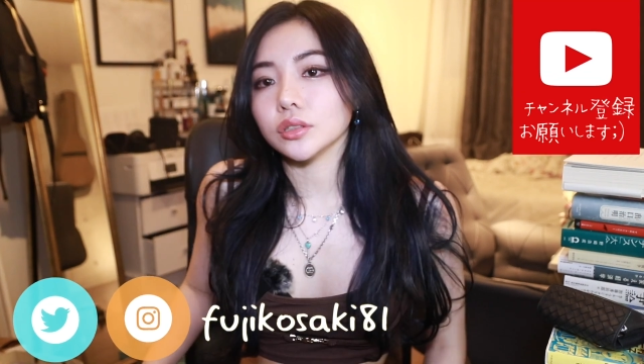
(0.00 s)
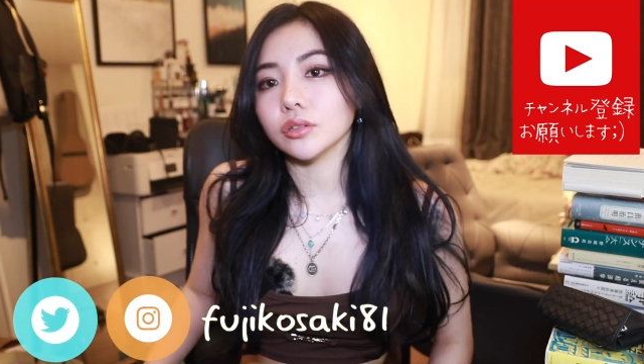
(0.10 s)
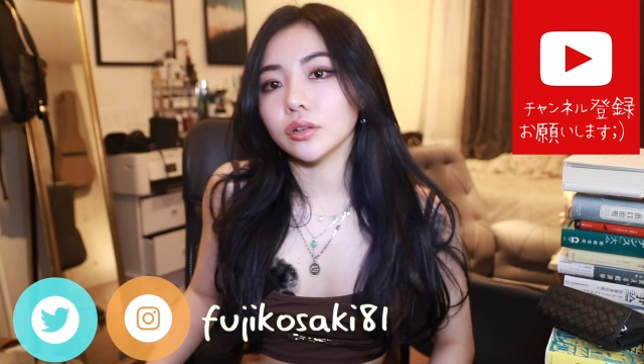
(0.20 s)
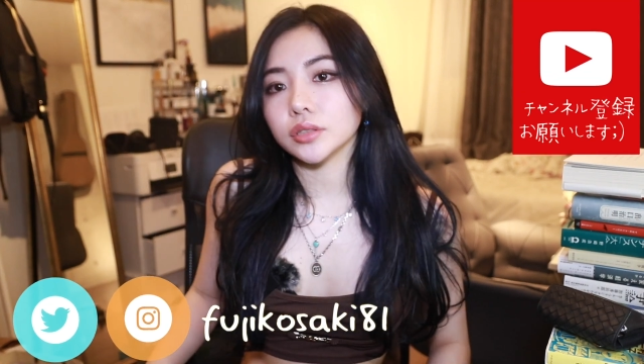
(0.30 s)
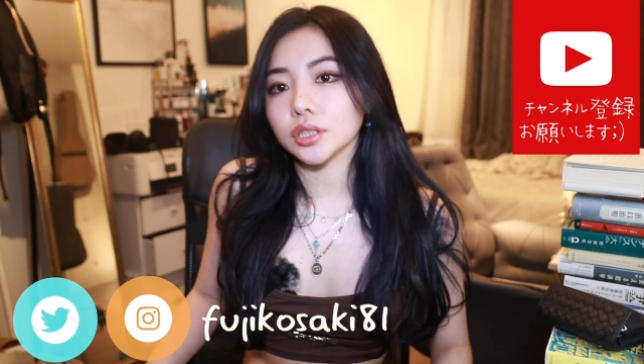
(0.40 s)
えっ
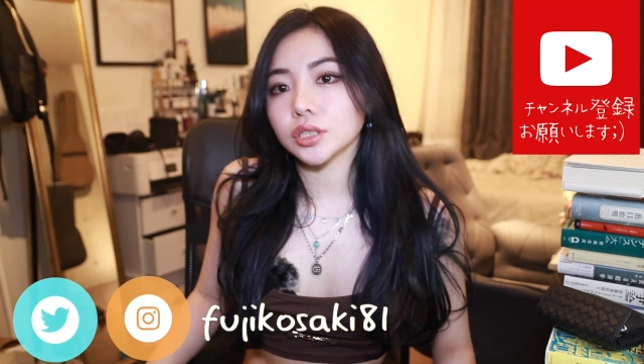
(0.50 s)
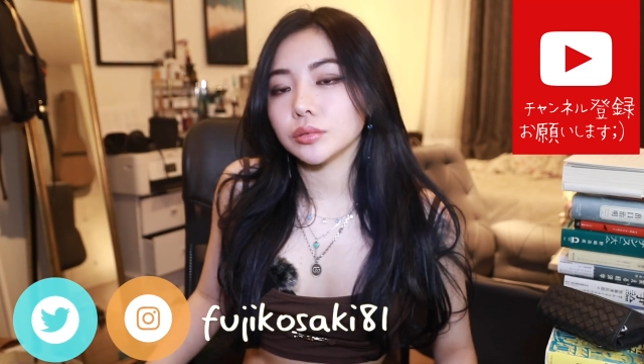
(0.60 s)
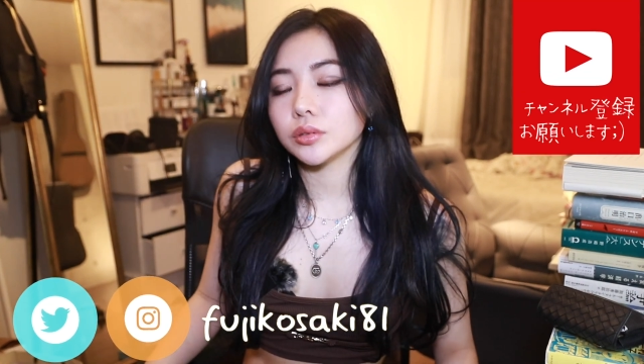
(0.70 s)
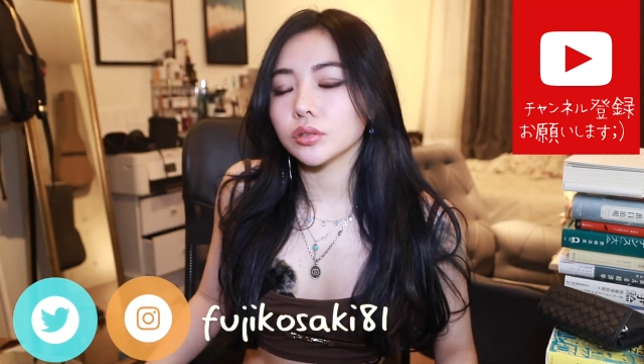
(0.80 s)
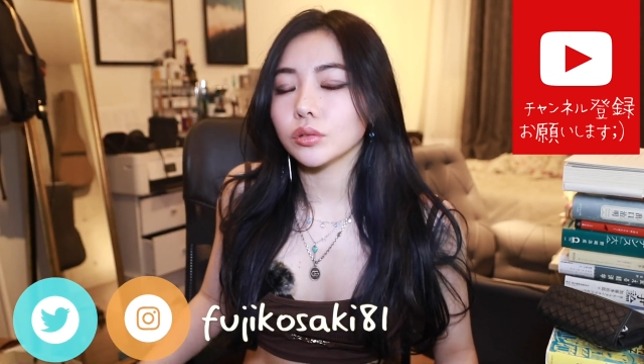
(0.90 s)
と、久し
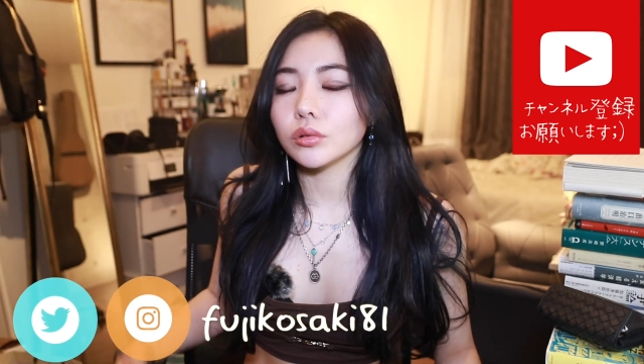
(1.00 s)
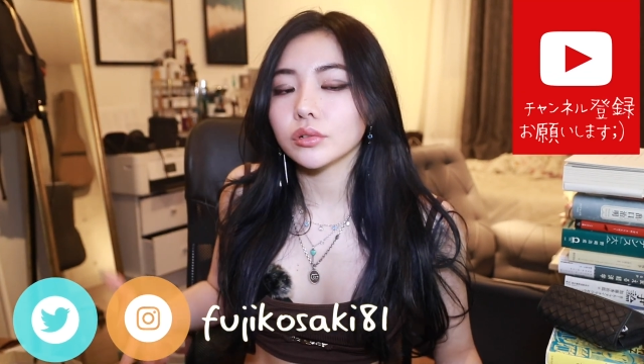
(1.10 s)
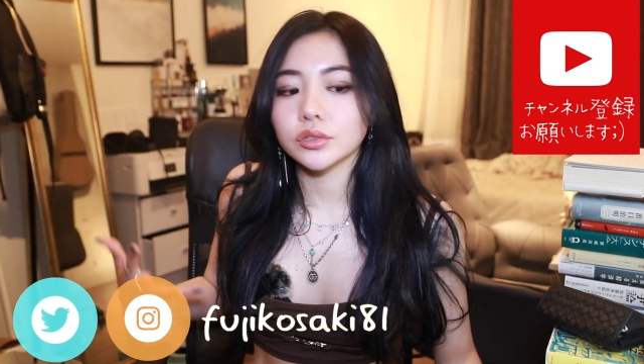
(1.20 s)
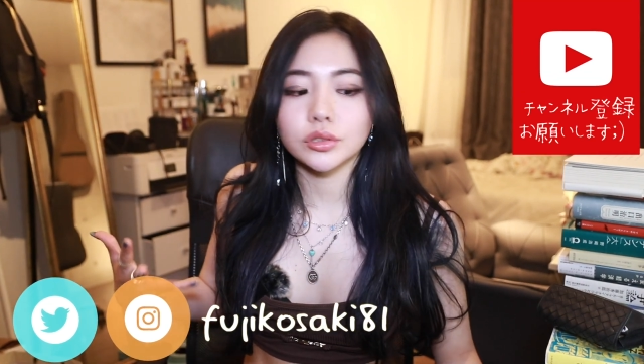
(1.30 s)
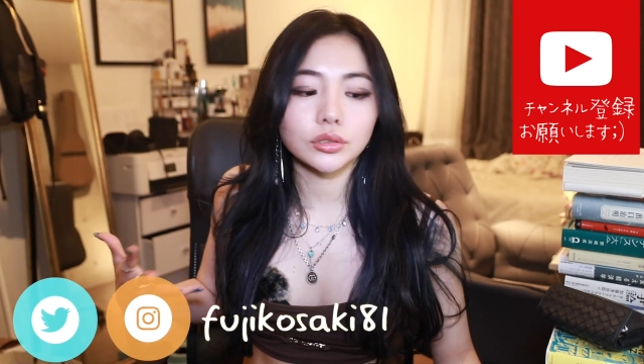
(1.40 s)
ぶりの
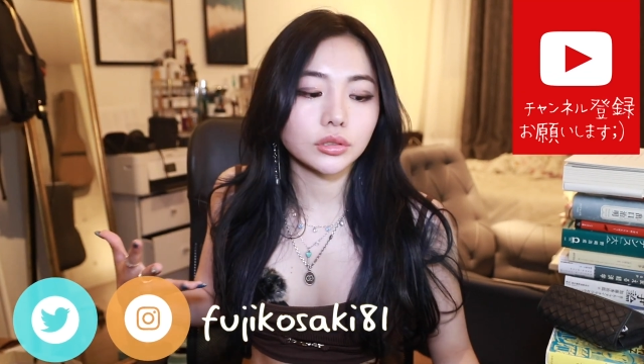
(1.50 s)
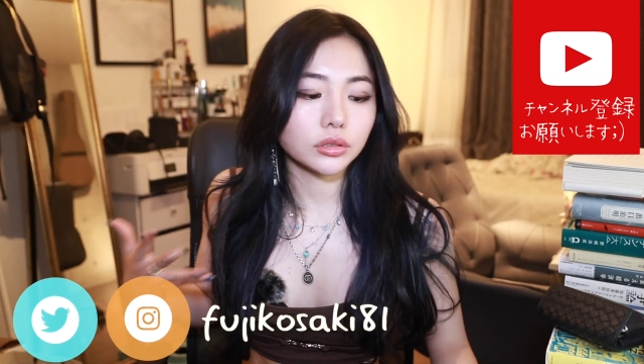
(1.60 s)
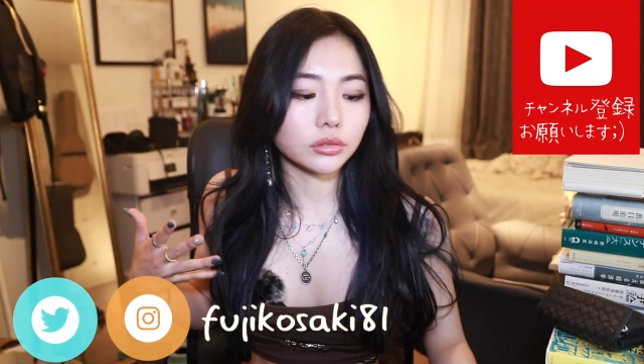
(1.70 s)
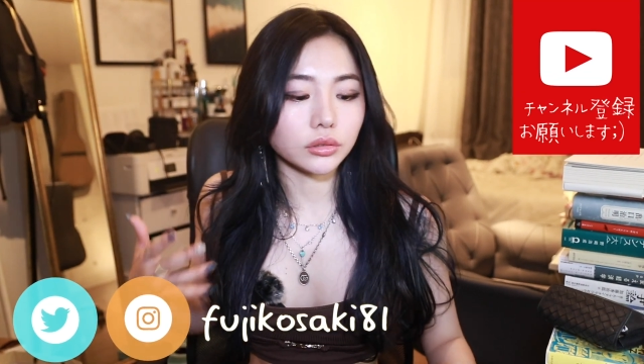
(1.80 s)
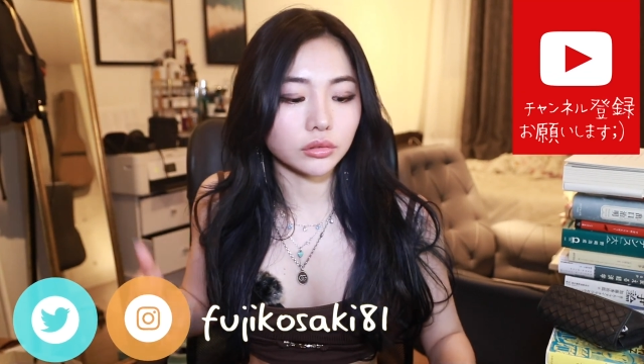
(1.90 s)
トークす
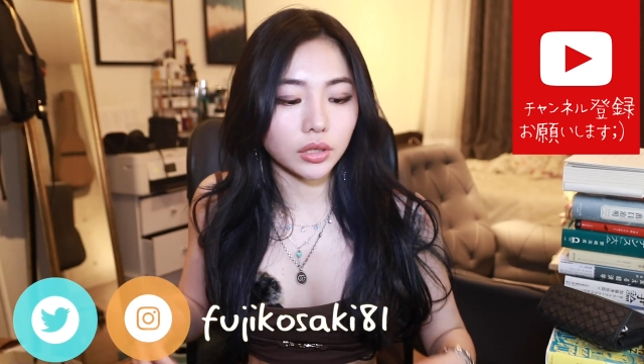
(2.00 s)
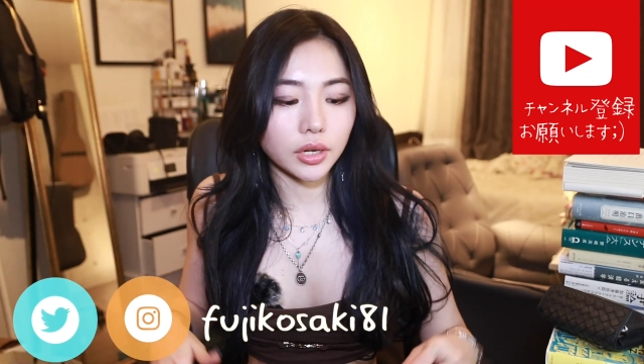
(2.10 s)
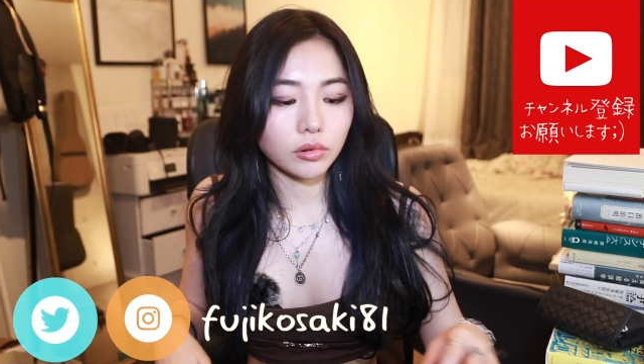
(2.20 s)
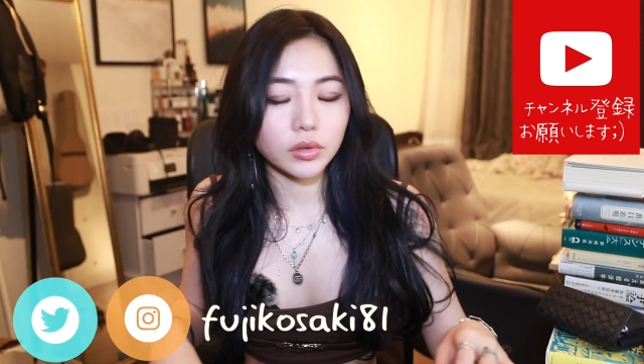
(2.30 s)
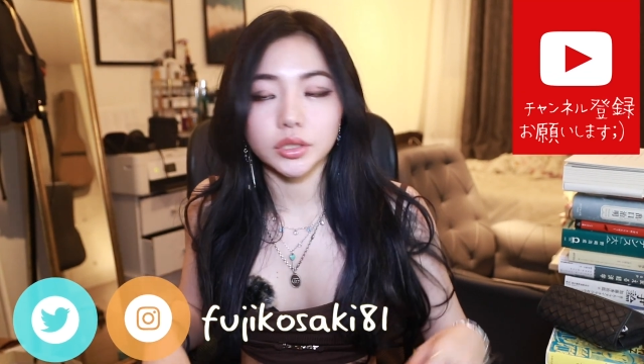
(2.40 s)
るという
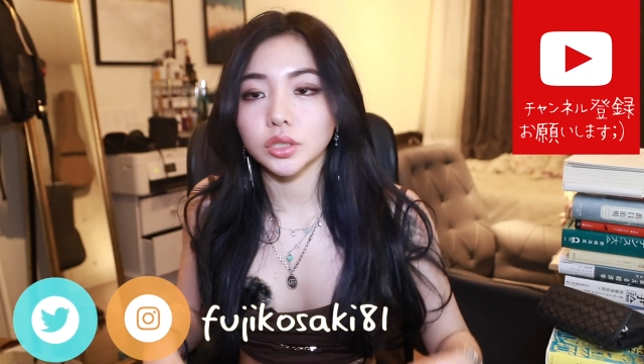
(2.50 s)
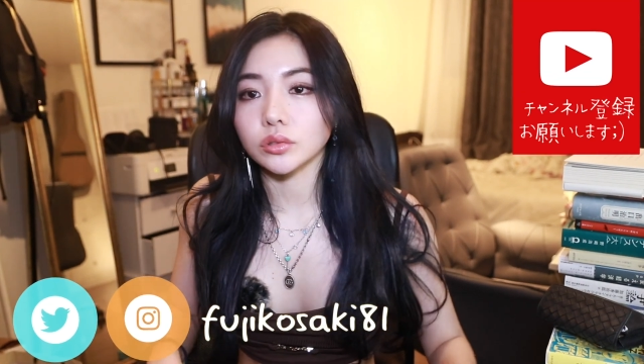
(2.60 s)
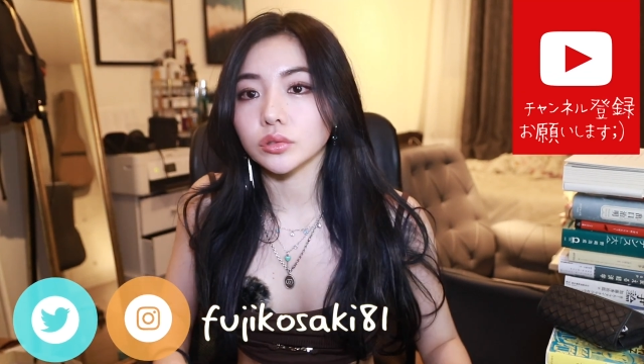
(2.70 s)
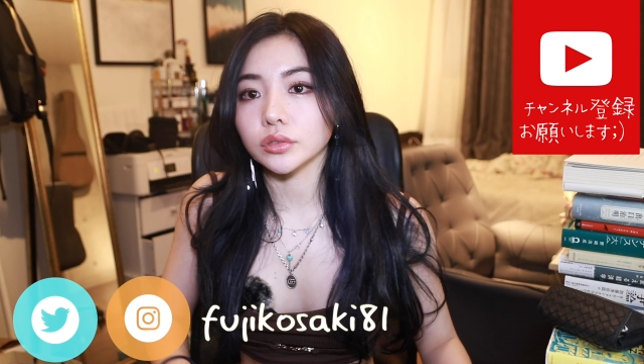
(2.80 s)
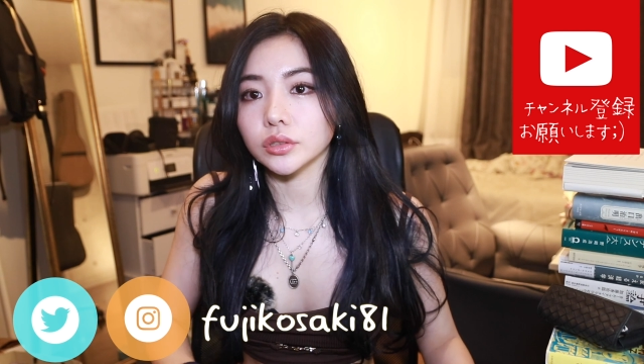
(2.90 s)
かお
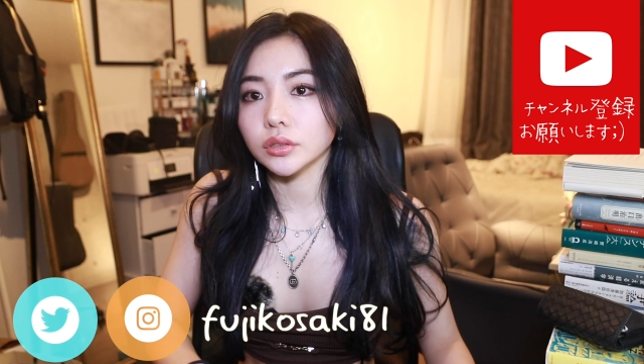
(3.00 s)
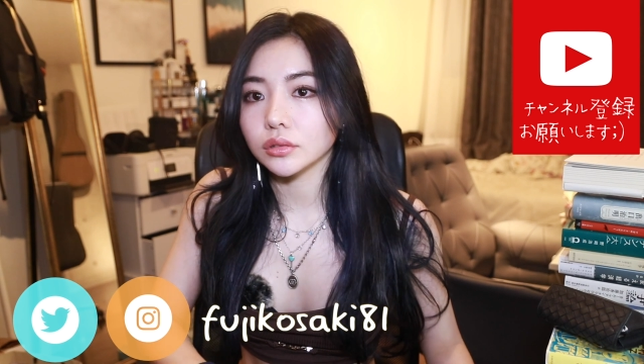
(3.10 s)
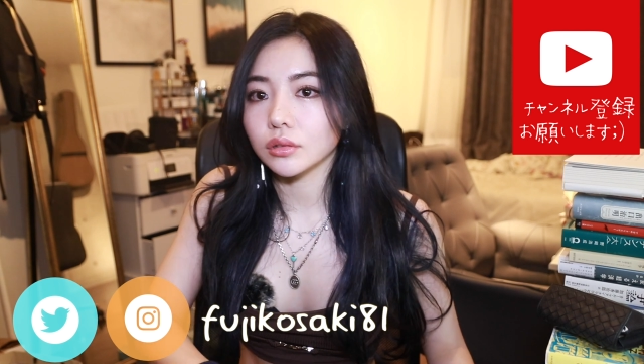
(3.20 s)
話をする